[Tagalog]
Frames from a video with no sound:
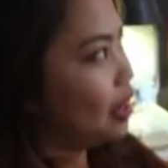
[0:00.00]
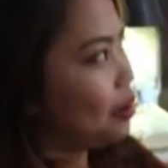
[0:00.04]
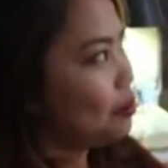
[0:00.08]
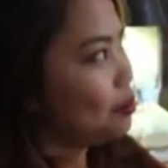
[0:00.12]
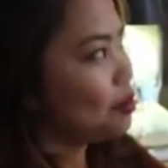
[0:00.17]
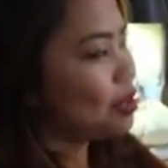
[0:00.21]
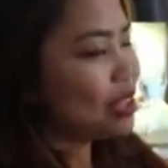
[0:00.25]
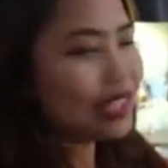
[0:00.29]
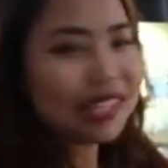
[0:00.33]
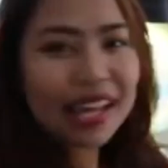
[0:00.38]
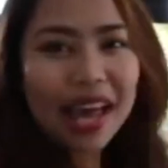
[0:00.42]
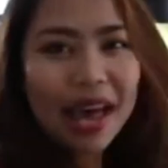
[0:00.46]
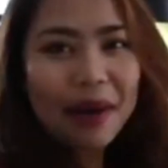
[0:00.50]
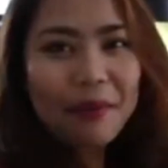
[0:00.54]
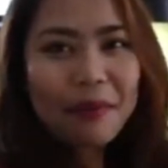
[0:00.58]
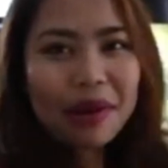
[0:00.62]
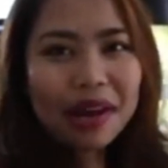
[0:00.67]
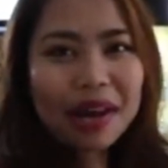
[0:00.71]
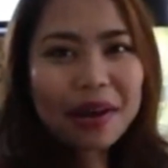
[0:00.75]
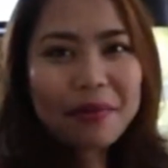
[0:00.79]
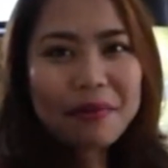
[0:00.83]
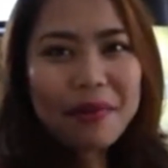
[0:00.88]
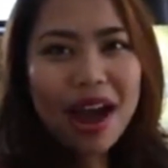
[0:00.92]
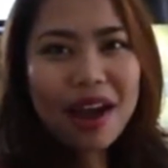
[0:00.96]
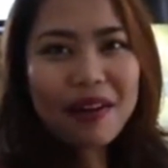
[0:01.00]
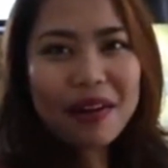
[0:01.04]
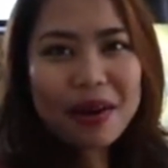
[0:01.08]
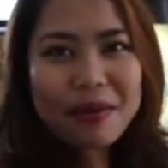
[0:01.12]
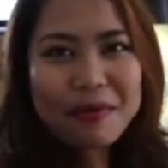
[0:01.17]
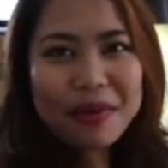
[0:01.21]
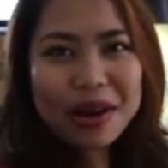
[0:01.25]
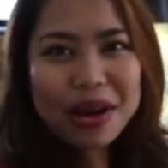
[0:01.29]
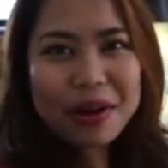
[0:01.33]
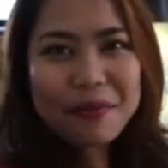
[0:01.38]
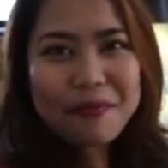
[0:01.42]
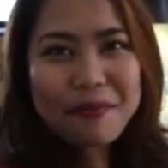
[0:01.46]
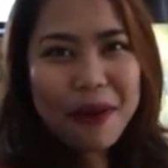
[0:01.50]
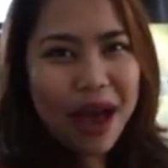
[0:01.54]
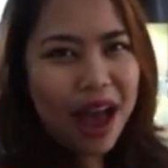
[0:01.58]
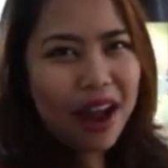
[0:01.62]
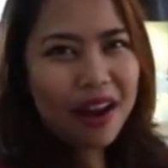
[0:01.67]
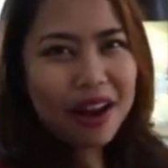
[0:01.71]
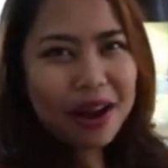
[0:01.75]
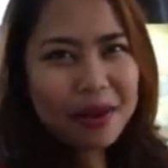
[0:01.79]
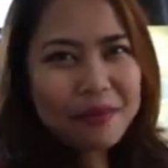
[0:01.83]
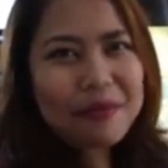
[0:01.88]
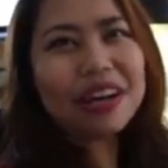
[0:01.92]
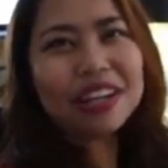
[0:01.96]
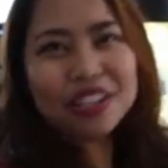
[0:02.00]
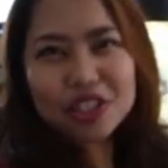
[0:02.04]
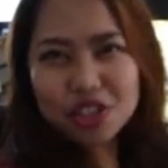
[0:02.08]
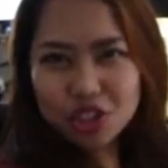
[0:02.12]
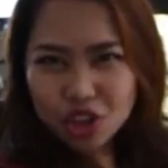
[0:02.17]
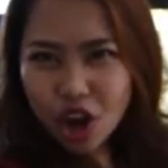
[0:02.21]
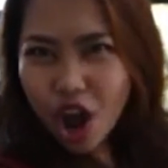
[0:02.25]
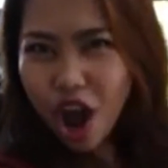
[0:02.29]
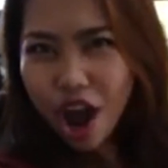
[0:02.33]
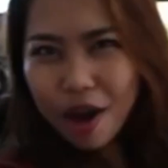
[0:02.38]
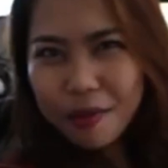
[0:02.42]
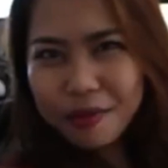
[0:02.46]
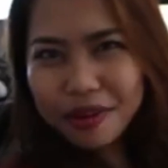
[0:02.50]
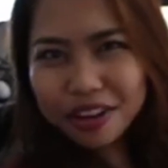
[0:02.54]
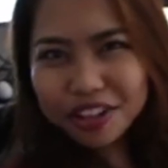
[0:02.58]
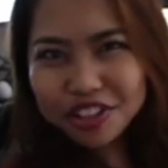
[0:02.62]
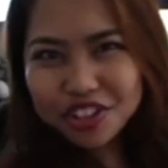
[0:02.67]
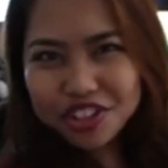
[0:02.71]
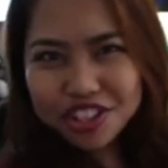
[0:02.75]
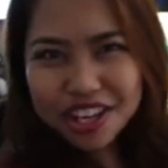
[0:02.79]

Kamusta mga Mara, mga Para, mga Chong, mga